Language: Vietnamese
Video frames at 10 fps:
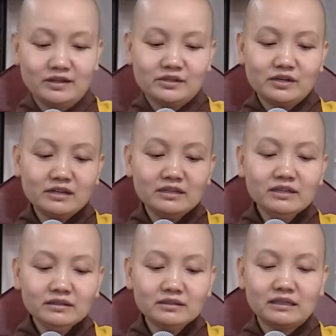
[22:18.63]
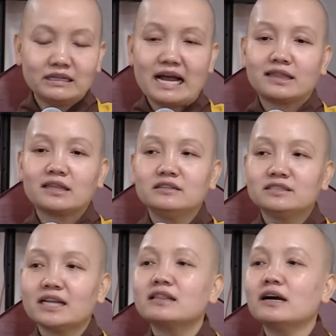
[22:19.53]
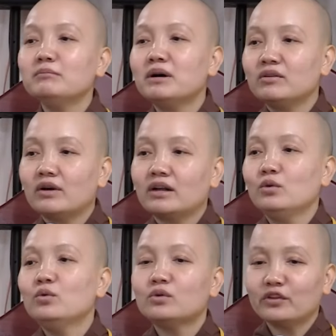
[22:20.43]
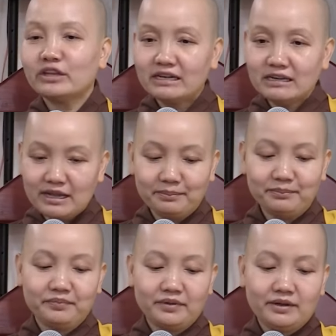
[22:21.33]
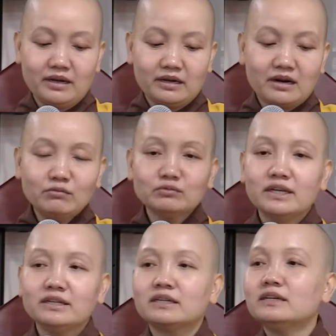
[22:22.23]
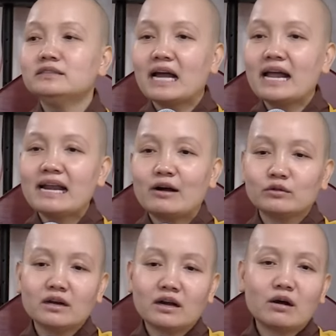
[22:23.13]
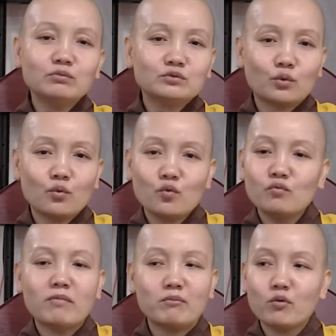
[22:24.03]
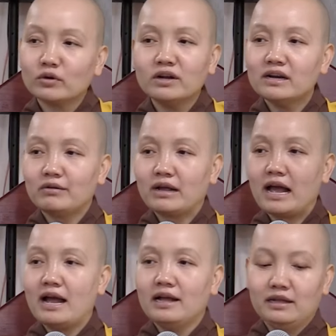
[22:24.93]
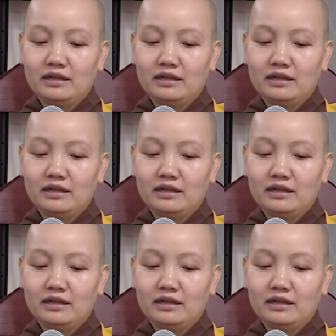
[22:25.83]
Cho nên như Ngài tự sách tấn mình và luôn có chánh niệm, không thích cư xá nào, tức là không trụ mà một nơi nào cả.